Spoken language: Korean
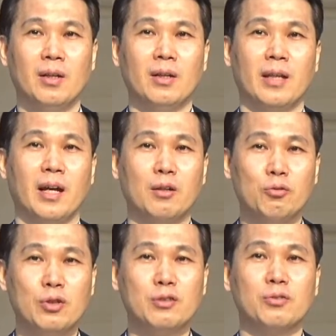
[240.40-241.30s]
내가
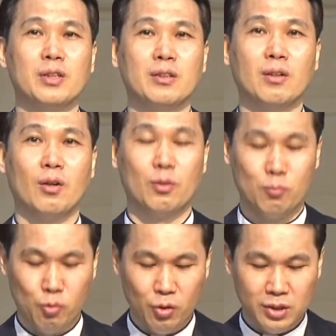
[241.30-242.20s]
누릴 수 있는 것
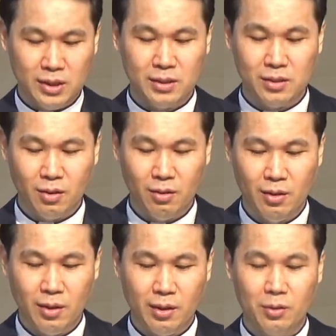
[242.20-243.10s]
무엇이 있어?
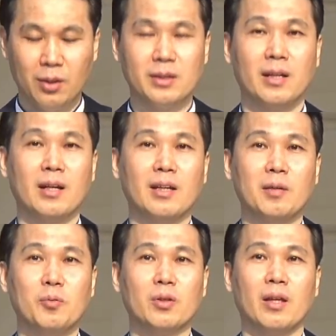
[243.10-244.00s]
이렇게 생각해
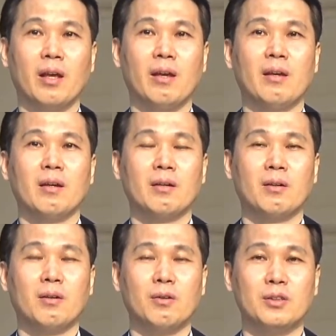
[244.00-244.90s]
볼 때
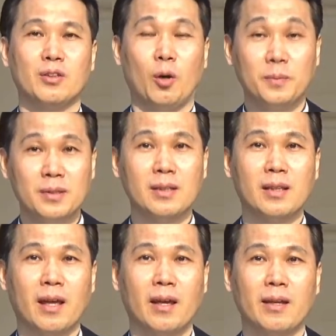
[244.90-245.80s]
그런 것이 없을
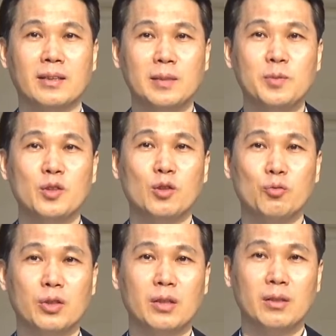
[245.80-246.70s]
때 심지어
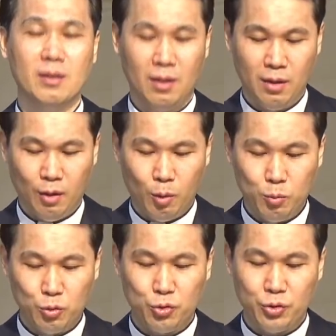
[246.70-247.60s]
우리는
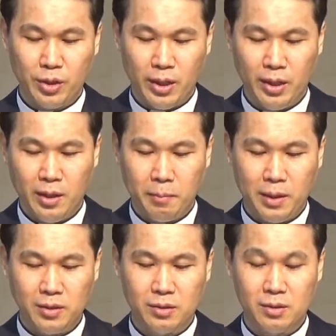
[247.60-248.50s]
허무주의에
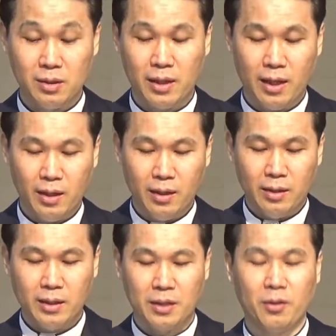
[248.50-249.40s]
빠져들게
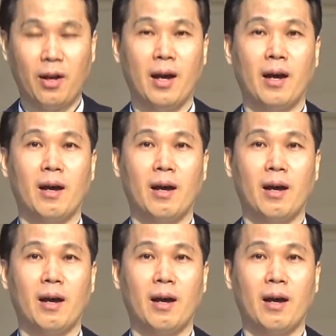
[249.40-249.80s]
되더라.